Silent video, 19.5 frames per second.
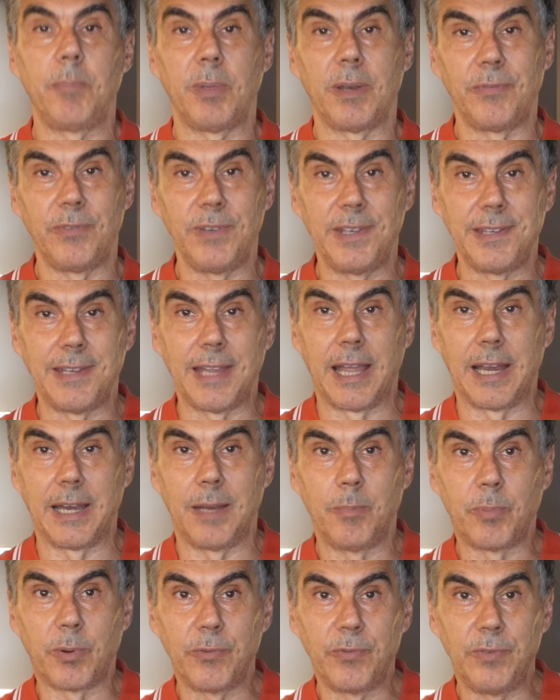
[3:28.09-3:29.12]
per fissare
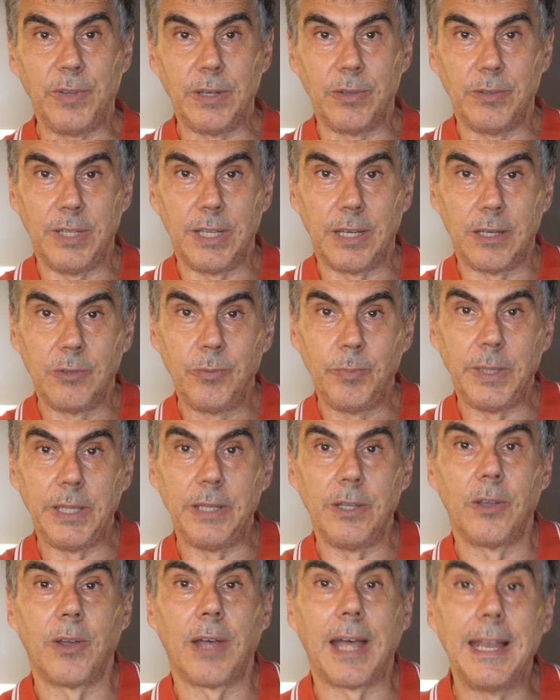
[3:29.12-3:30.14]
il profilo di
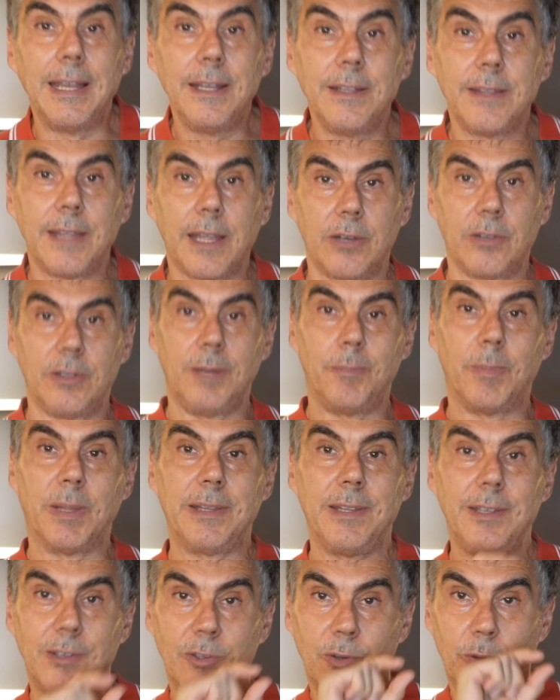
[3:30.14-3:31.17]
alluminio all'interno del
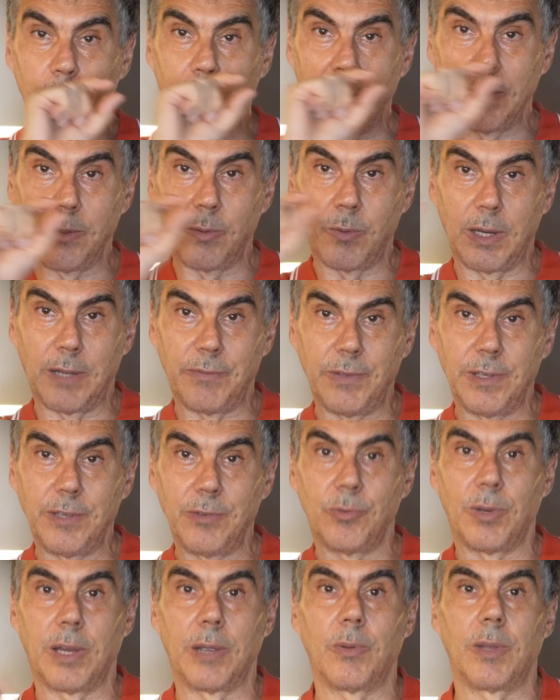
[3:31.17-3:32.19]
battiscopa in quella
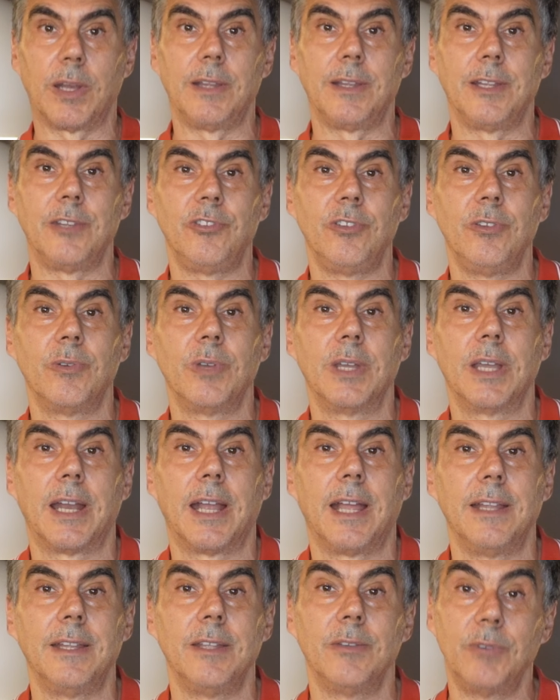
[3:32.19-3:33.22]
fessura a 45
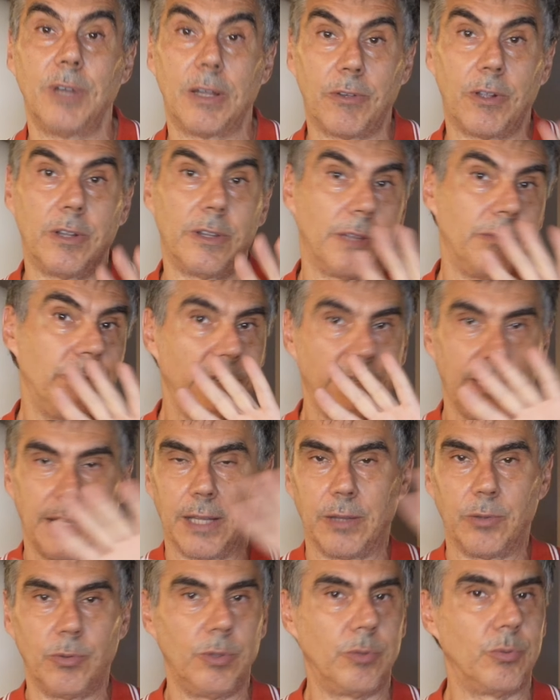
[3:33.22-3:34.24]
gradi, una volta
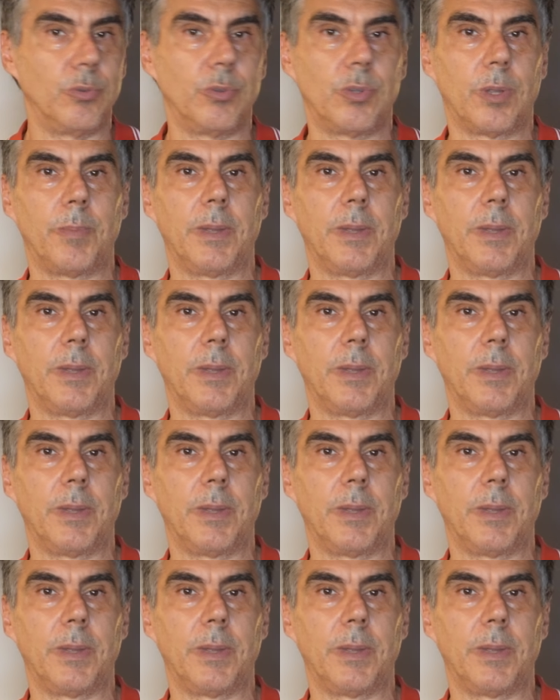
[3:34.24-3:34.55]
fissato il tutto a